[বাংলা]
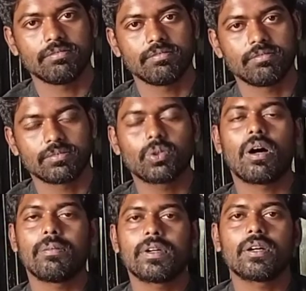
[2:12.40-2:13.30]
তো
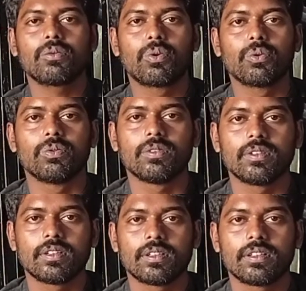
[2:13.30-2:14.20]
আপনারাও করুন
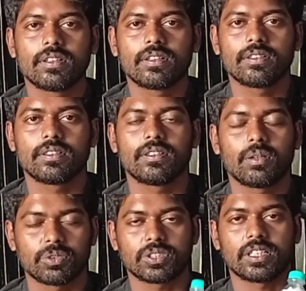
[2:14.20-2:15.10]

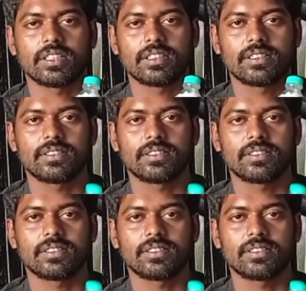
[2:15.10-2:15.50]
নমস্কার